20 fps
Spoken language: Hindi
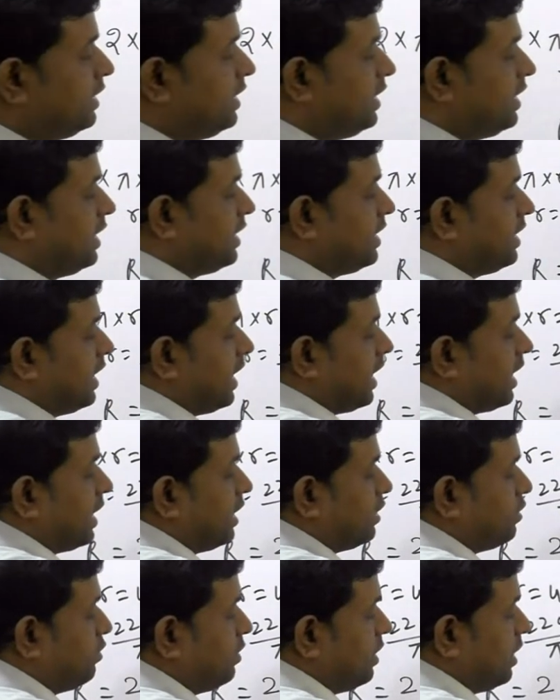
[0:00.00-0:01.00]
देखिए
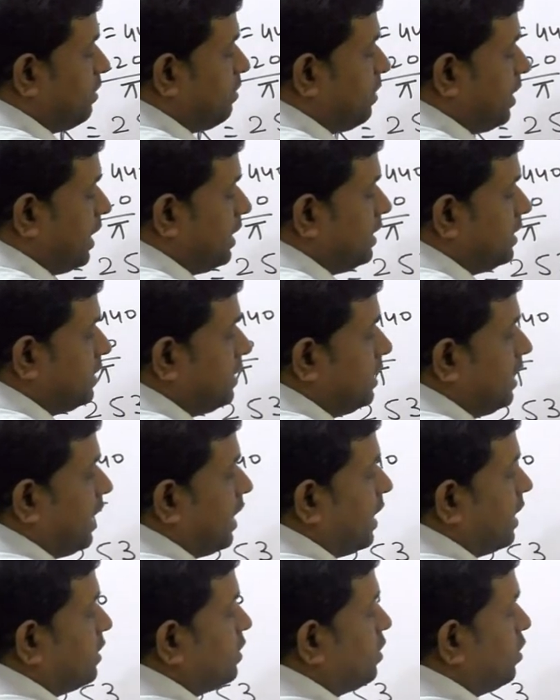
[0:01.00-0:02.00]
ग्यारह दुना बाईस
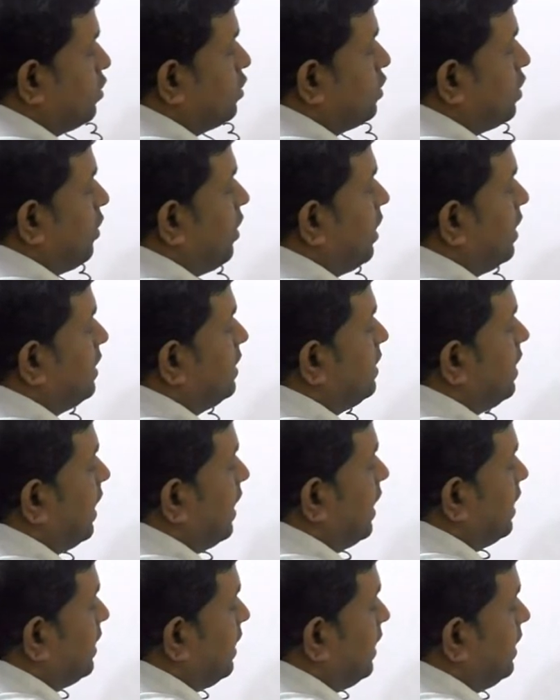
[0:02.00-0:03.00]
ग्यारह चौक चौवालीस
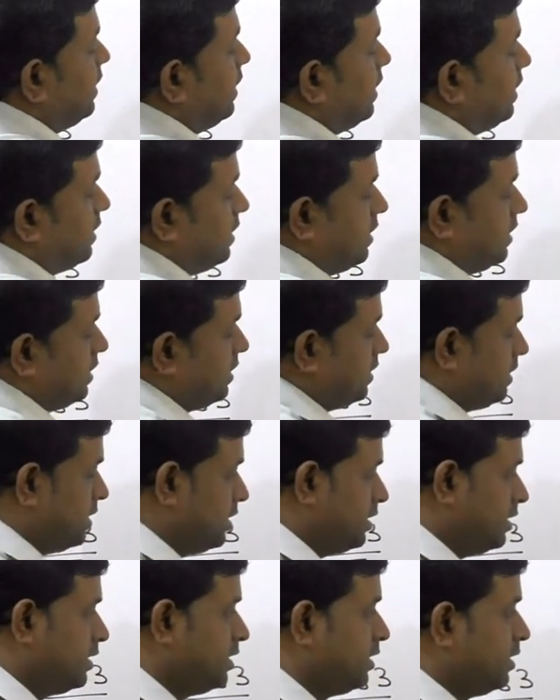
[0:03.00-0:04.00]
ग्यारह तेईस तैतीस
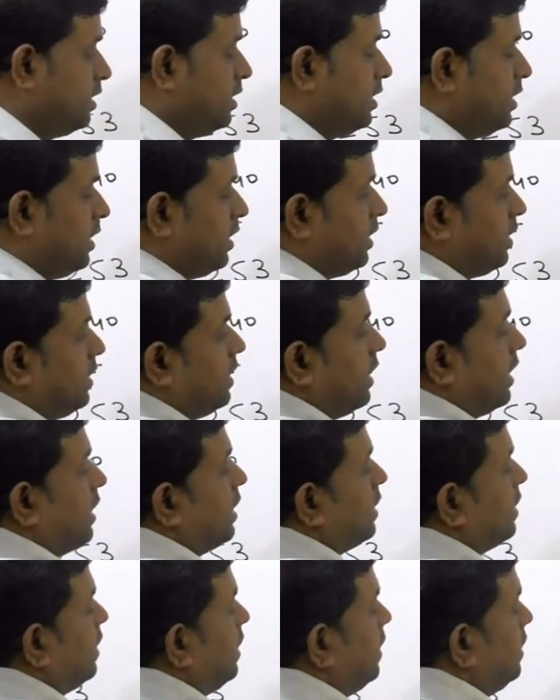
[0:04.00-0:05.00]

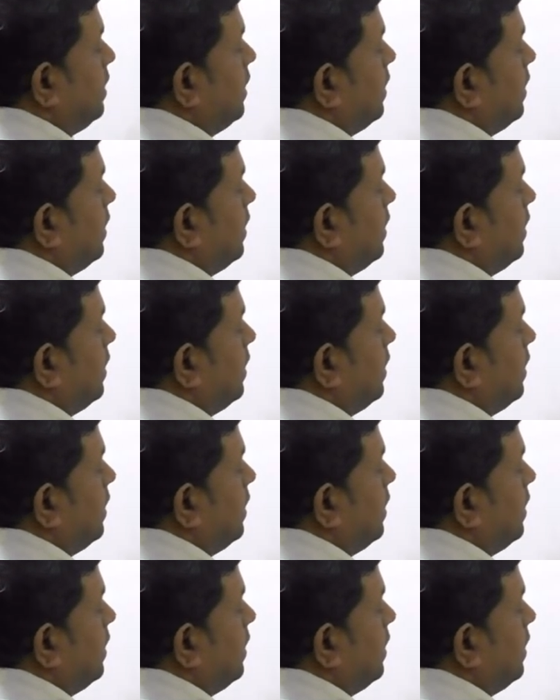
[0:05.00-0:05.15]
ग्यारह तेईस